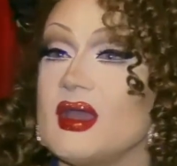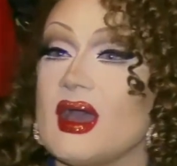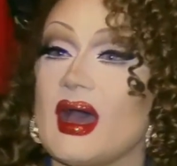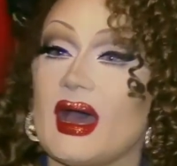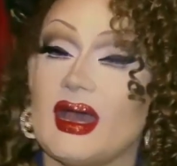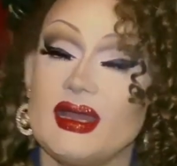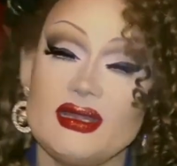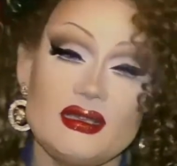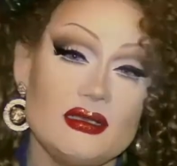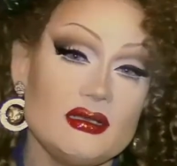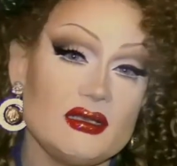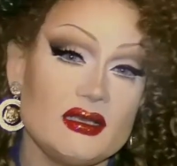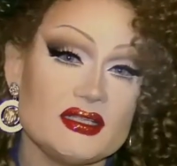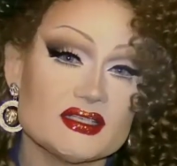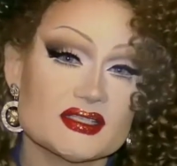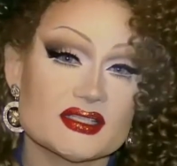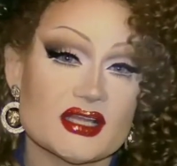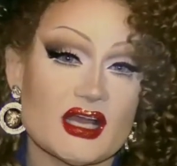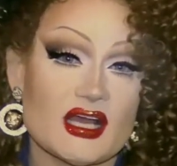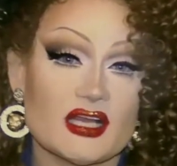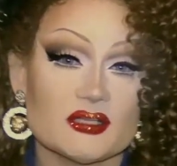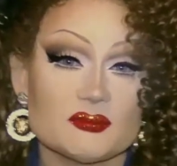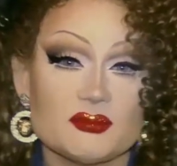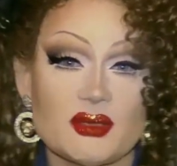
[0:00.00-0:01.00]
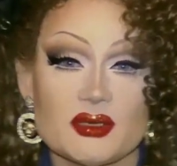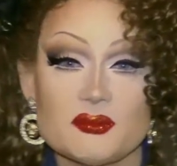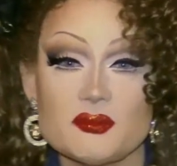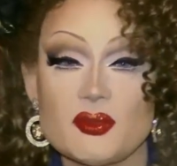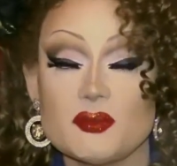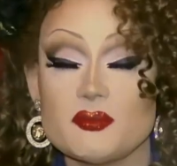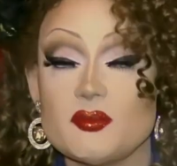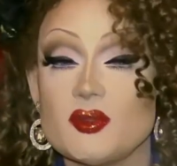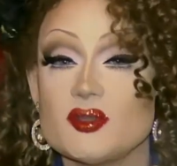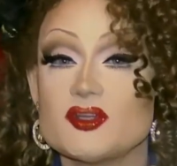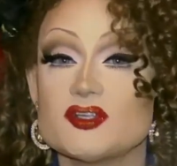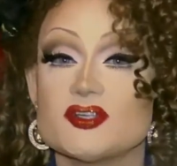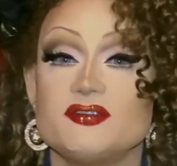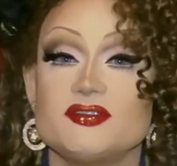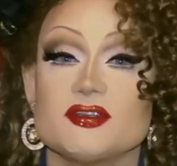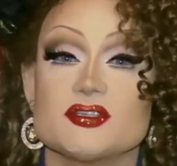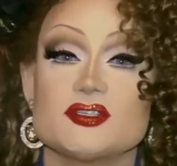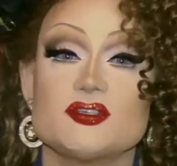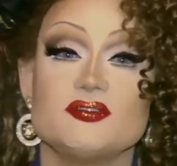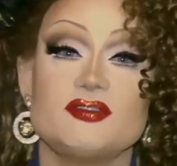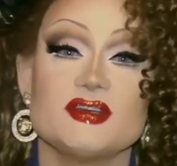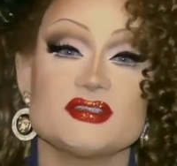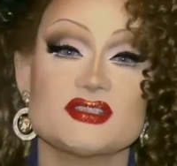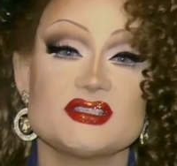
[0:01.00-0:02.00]
Eigentlich sagt man, man möchte für
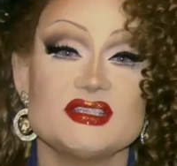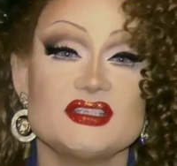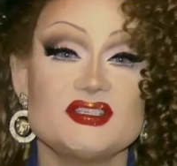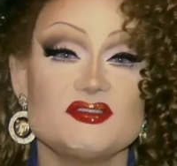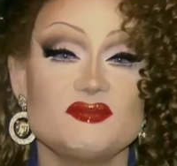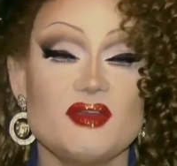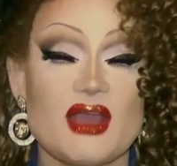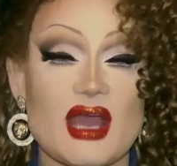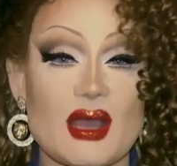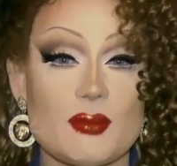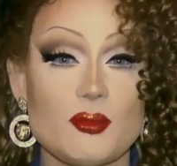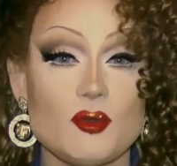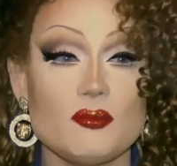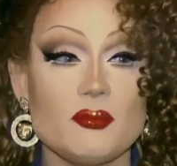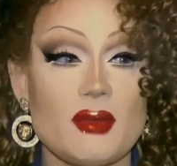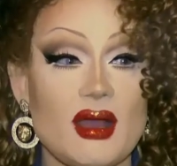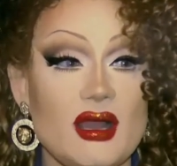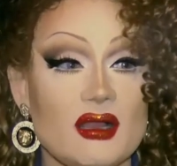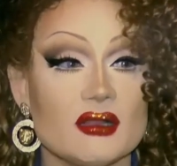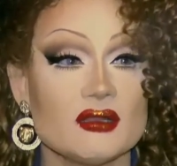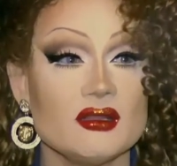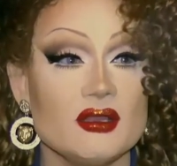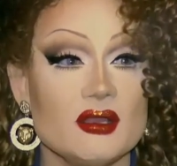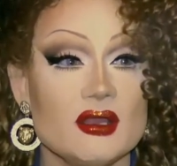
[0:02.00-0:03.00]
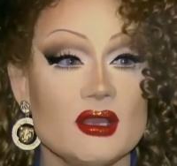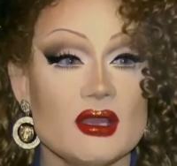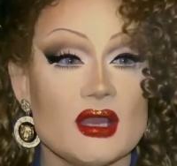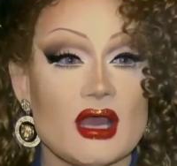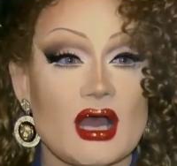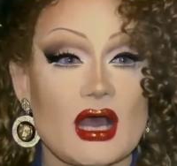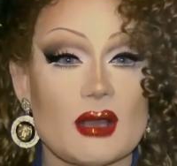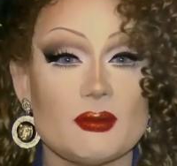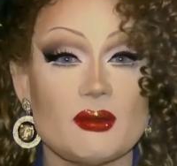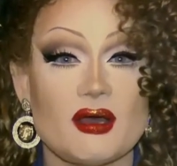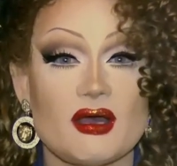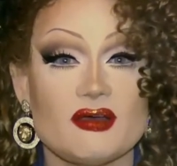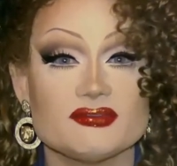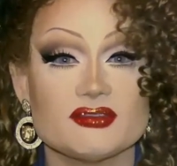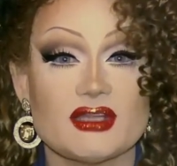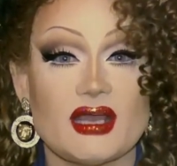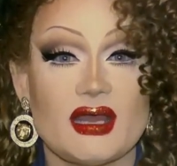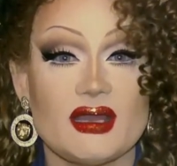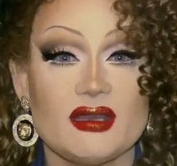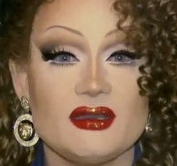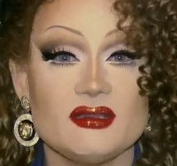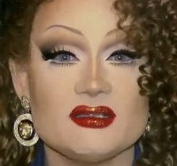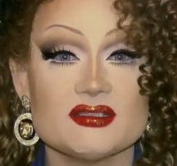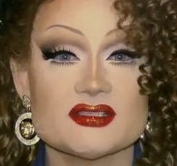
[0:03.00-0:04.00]
sowas nicht Werbung machen, aber auf der
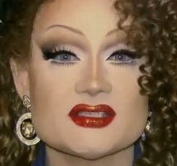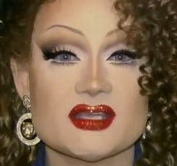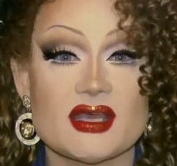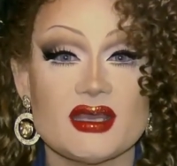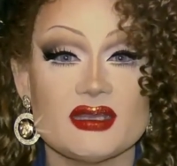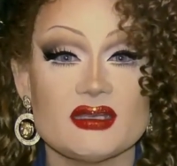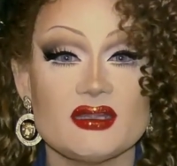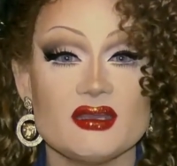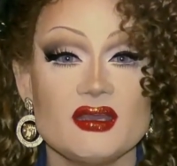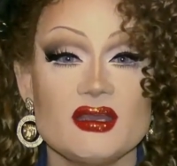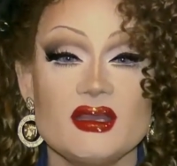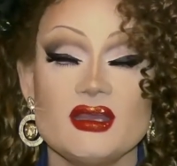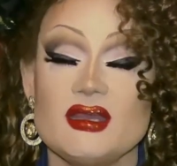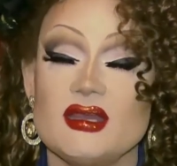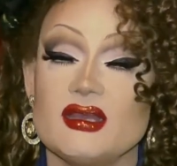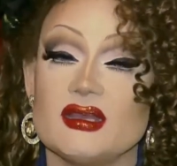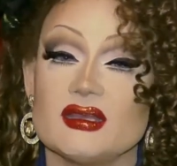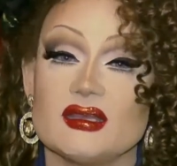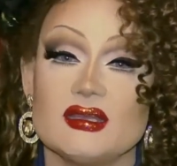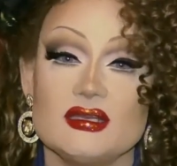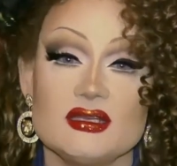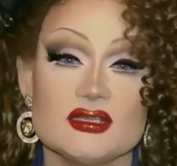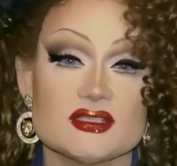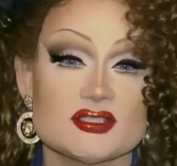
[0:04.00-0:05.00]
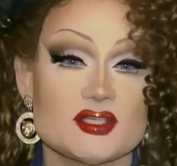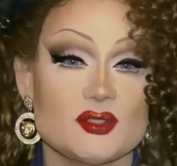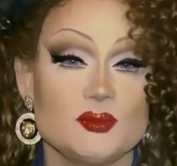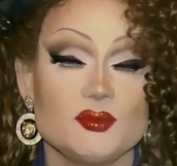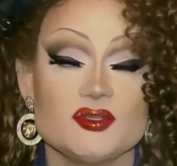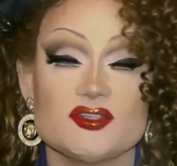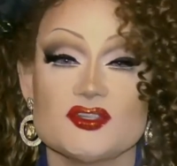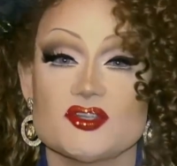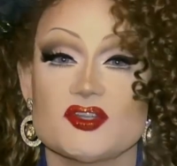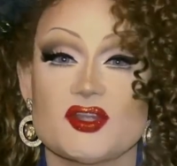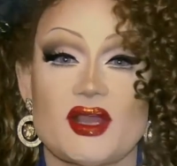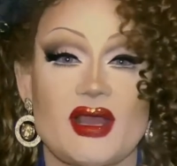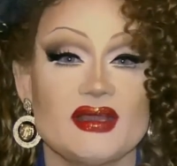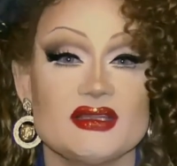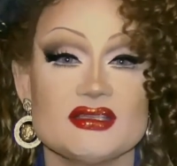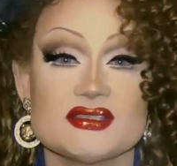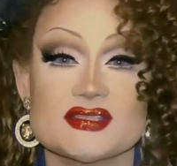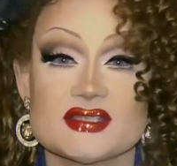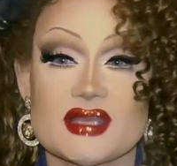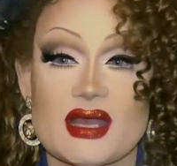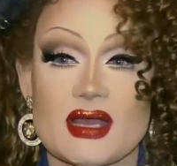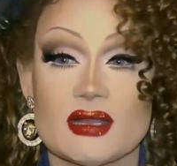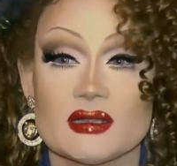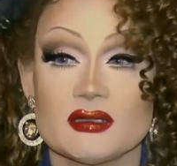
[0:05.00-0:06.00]
anderen Seite, Kinder, ich muss euch eins
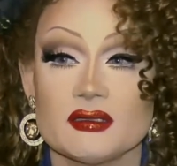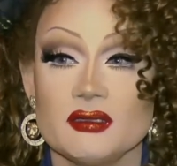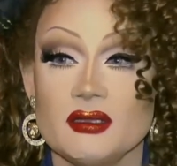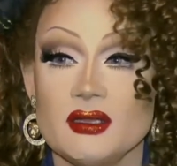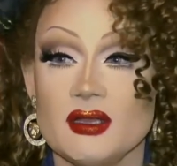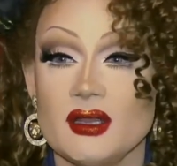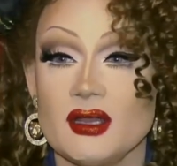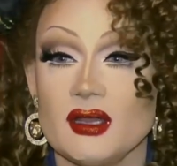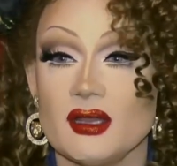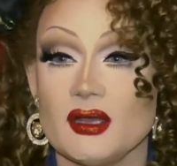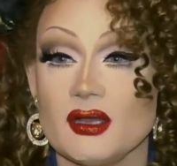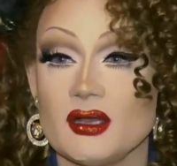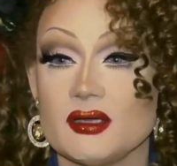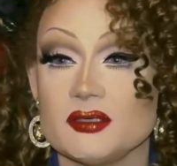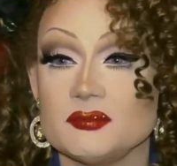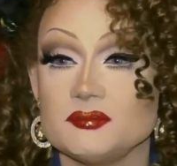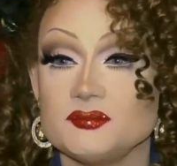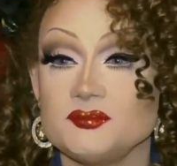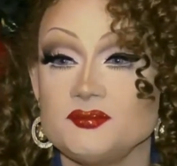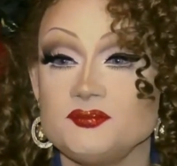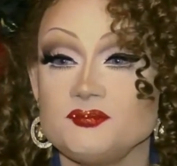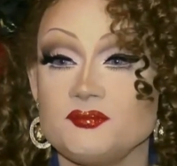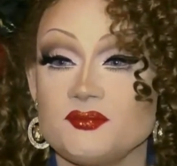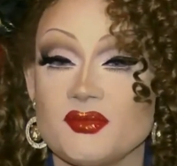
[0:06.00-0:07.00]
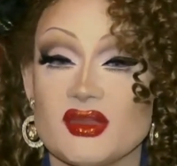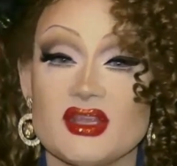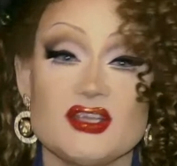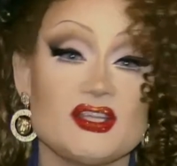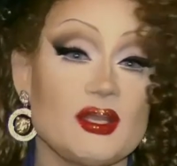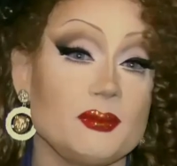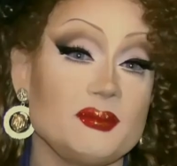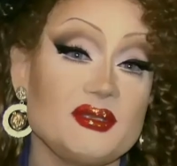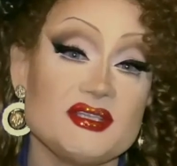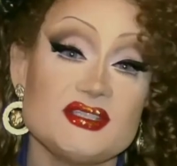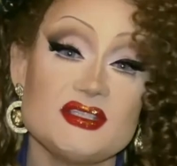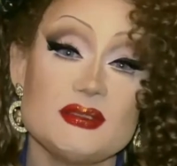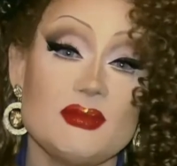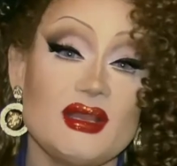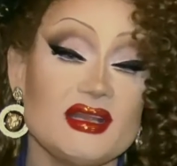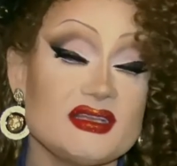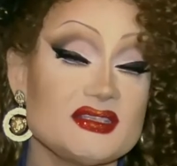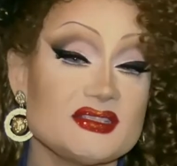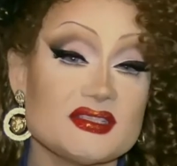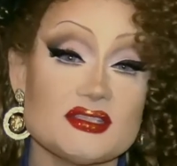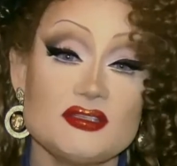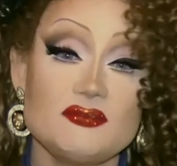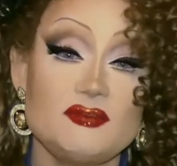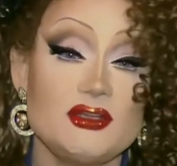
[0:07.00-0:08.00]
sagen, ähm, ich habe das im
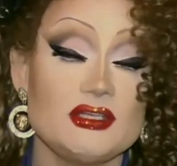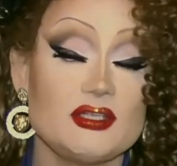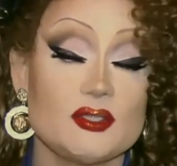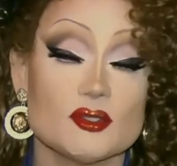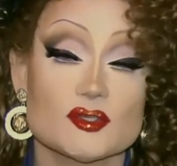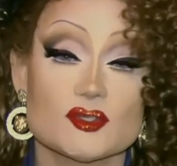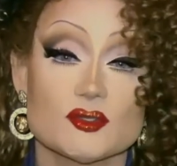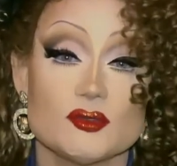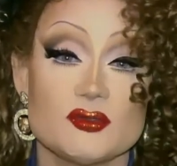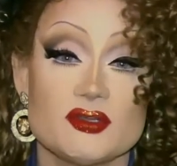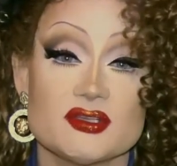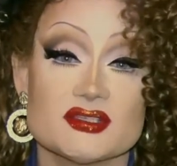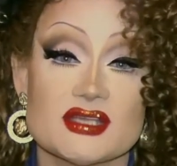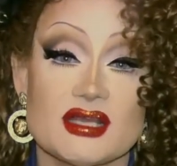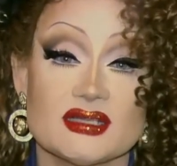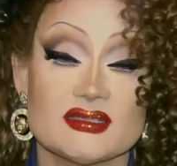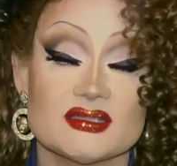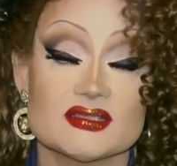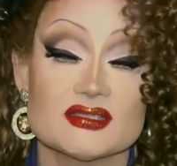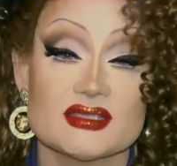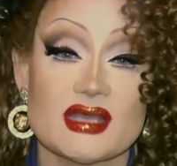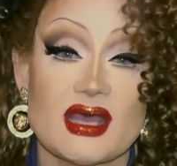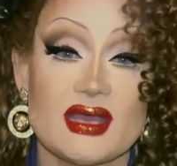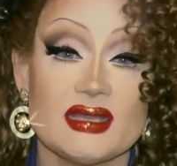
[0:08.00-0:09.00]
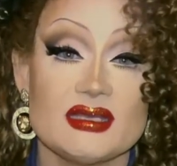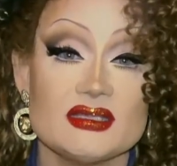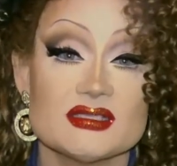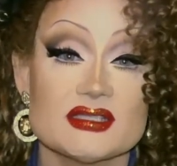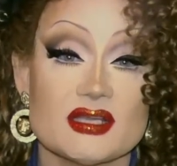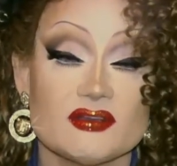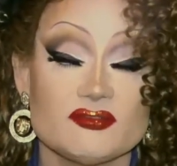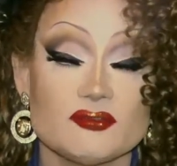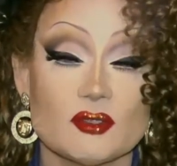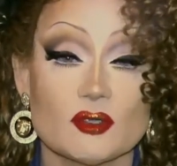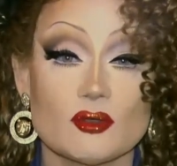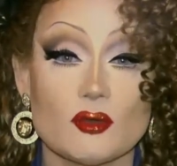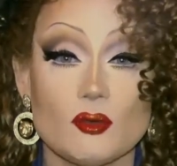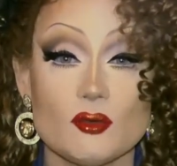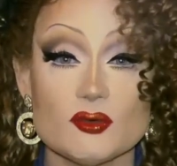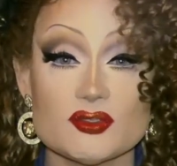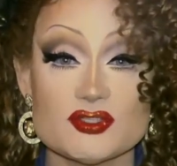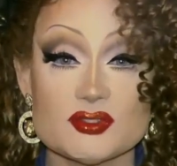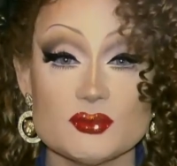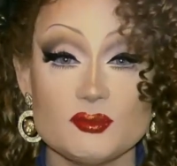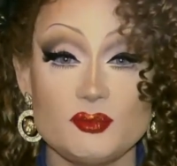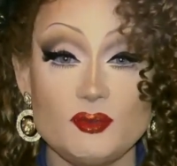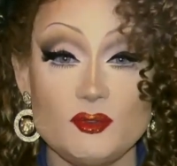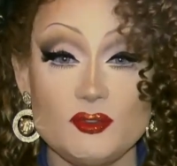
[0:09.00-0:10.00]
letzten Video schon gesagt, das eine ist auf einer
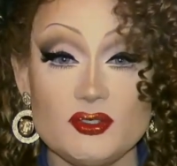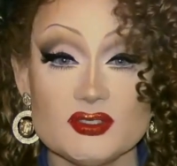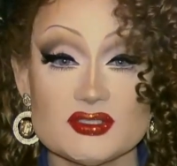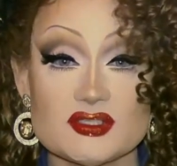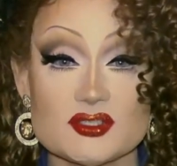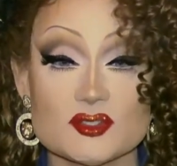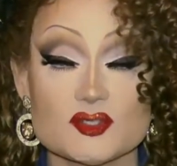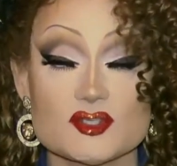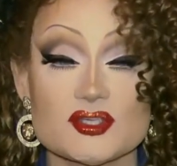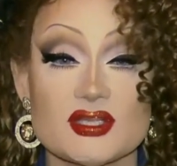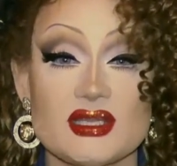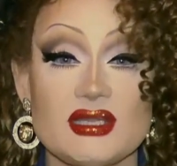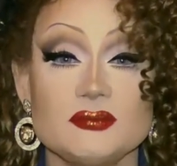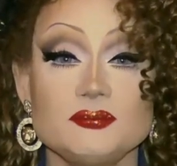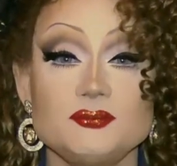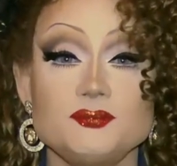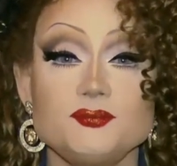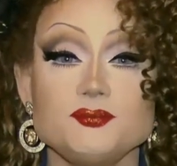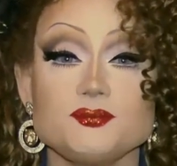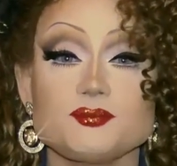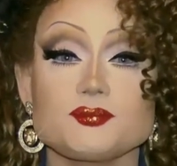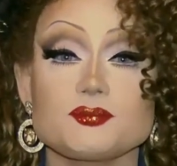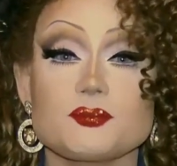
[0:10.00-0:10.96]
großen Bühne zu stehen,